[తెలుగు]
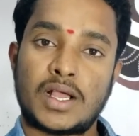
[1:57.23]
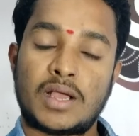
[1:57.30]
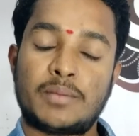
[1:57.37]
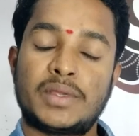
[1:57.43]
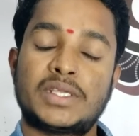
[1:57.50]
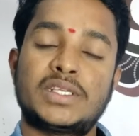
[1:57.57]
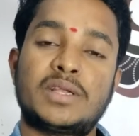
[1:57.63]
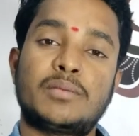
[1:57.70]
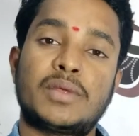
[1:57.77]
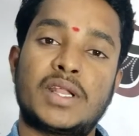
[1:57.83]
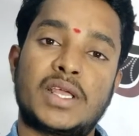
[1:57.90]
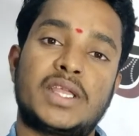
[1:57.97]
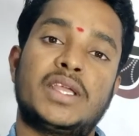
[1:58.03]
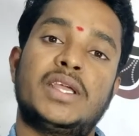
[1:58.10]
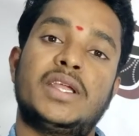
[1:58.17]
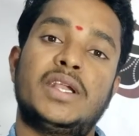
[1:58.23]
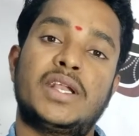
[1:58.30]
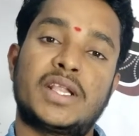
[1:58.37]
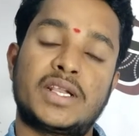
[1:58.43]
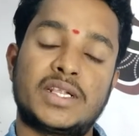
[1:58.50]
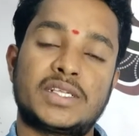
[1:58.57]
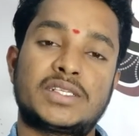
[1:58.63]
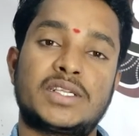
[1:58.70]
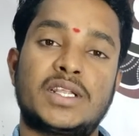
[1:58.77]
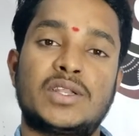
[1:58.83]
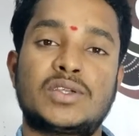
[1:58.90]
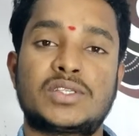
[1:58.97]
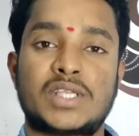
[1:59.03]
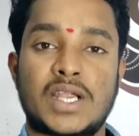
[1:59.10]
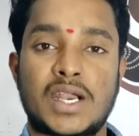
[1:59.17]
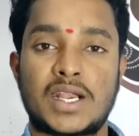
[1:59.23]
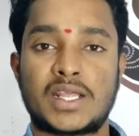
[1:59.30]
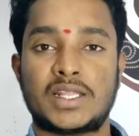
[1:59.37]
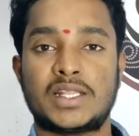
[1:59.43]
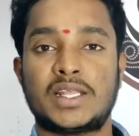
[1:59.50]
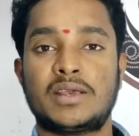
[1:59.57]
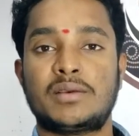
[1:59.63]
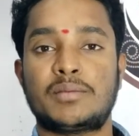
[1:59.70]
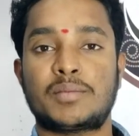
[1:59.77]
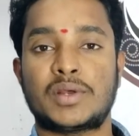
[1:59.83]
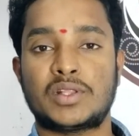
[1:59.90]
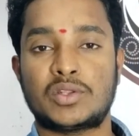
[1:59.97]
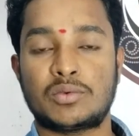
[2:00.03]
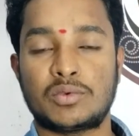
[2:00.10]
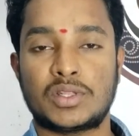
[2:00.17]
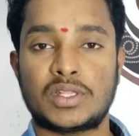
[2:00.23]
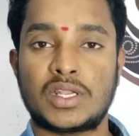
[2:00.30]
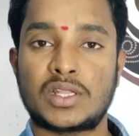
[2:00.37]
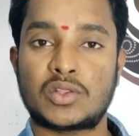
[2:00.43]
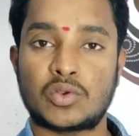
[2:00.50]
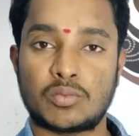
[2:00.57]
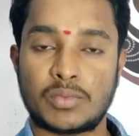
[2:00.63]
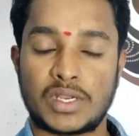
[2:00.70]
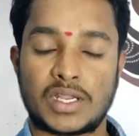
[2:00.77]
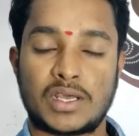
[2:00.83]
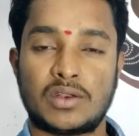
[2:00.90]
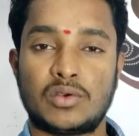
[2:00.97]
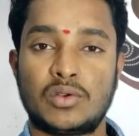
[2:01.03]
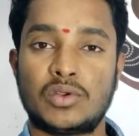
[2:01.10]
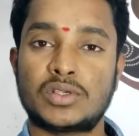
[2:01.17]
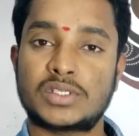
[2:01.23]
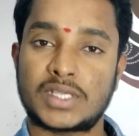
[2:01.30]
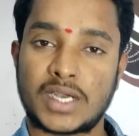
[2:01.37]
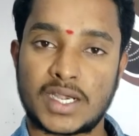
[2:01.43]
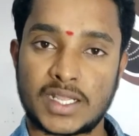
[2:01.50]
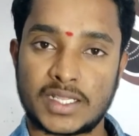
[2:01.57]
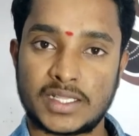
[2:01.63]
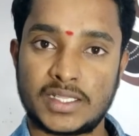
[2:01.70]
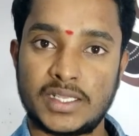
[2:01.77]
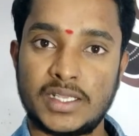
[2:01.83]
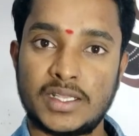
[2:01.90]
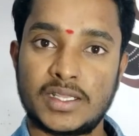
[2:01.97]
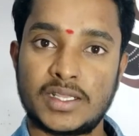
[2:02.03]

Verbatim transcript: అమెజాన్ మనకి ఇంటర్నేషనల్లో స్టార్ట్ అయింది పంతొమ్మిది వందల తొంభై నాలుగులో స్టార్ట్ అయింది